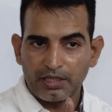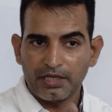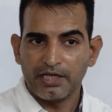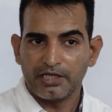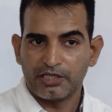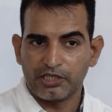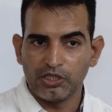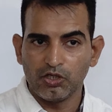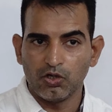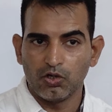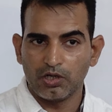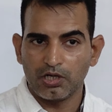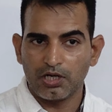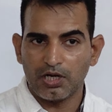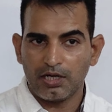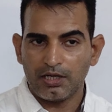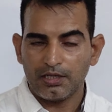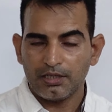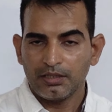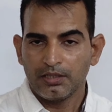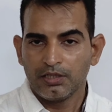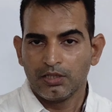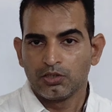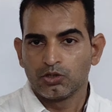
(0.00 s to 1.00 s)
एक ही होगा
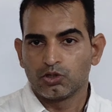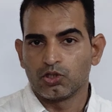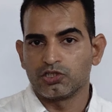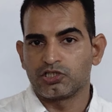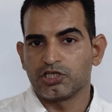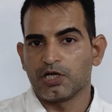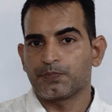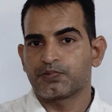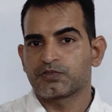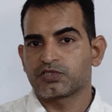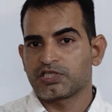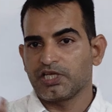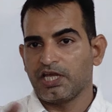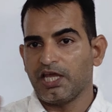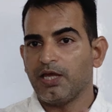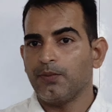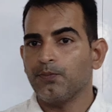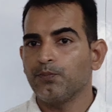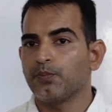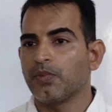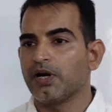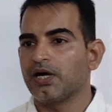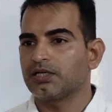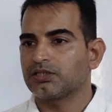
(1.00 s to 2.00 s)
तो जब
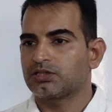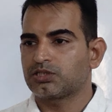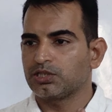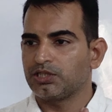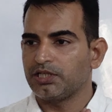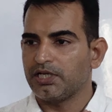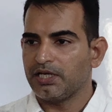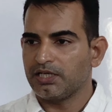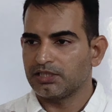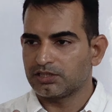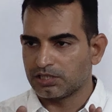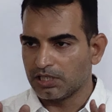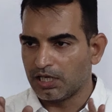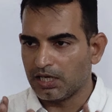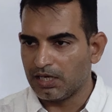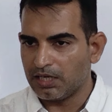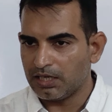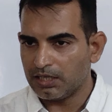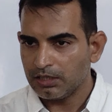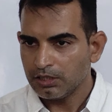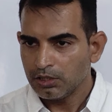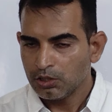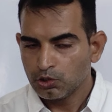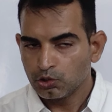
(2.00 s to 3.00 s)
सेम बर्थडे था
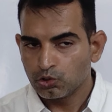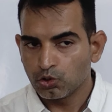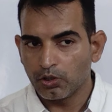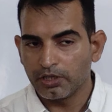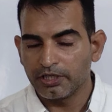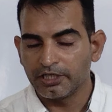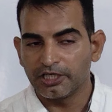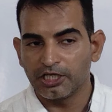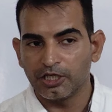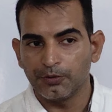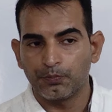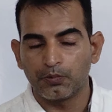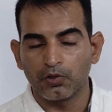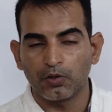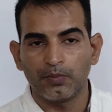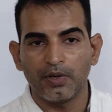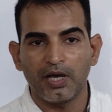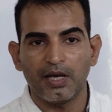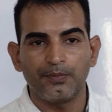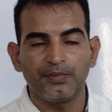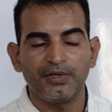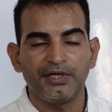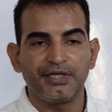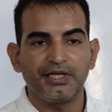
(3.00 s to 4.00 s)
तो इनकी
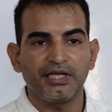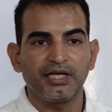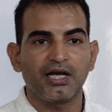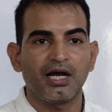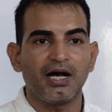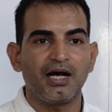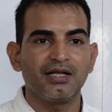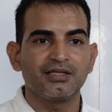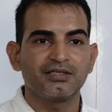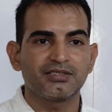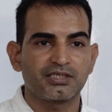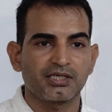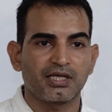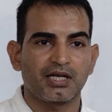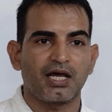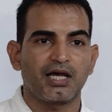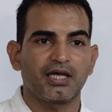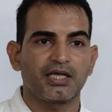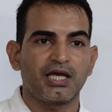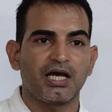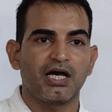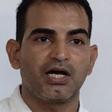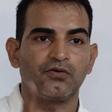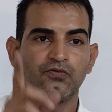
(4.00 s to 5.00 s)
प्रोबेबिलिटी का आंसर
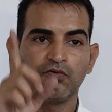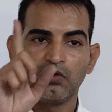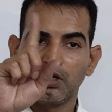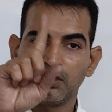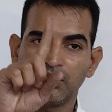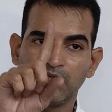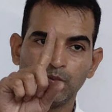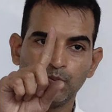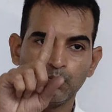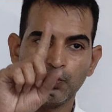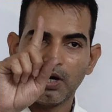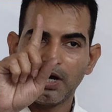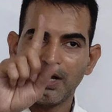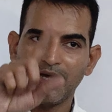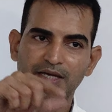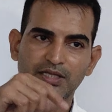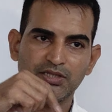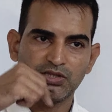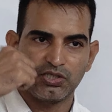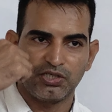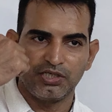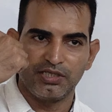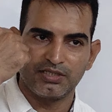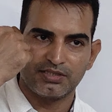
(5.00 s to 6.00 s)
आया वन
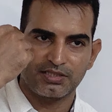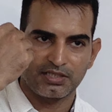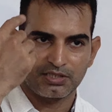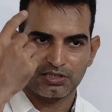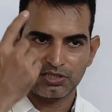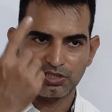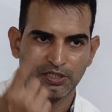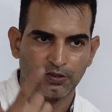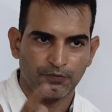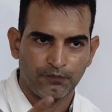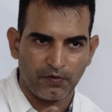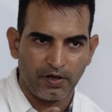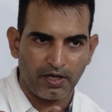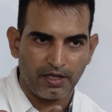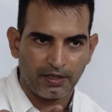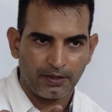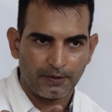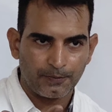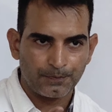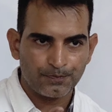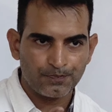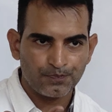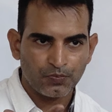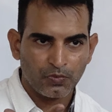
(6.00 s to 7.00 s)
बाय थ्री सिक्सटी
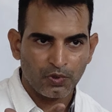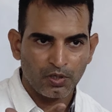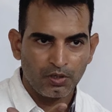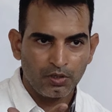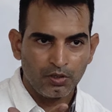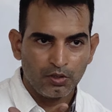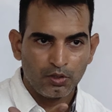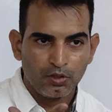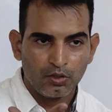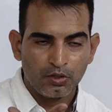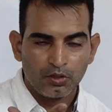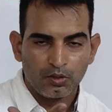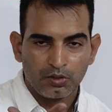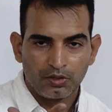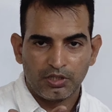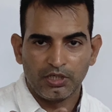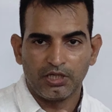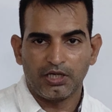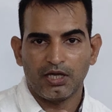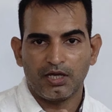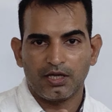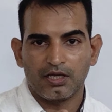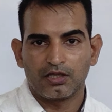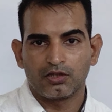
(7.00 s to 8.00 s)
फाइव
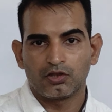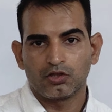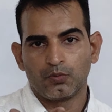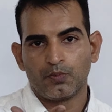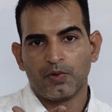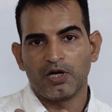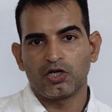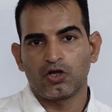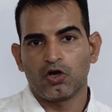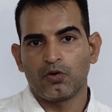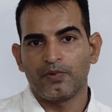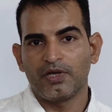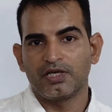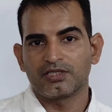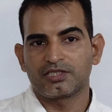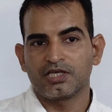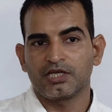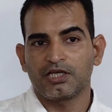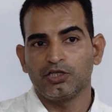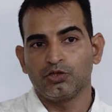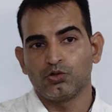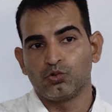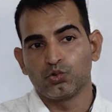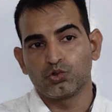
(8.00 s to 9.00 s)
ठीक है तो बट
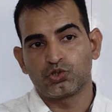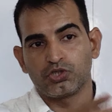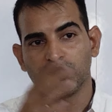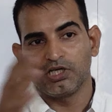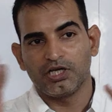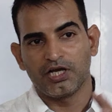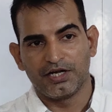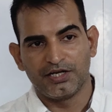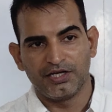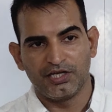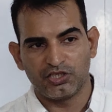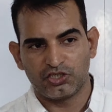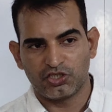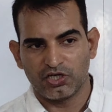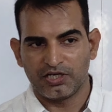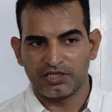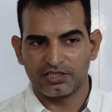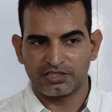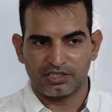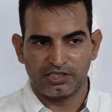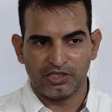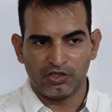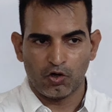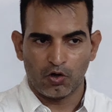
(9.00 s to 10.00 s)
ऑब्वियस है कि दूसरी
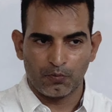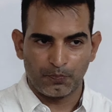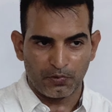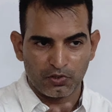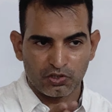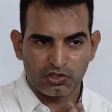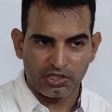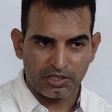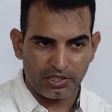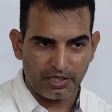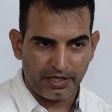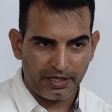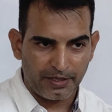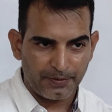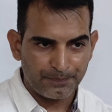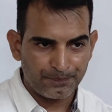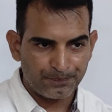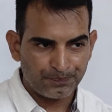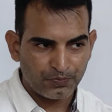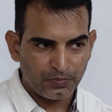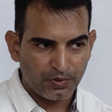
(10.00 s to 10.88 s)
कंडीशन इसकी ऑपोजिट है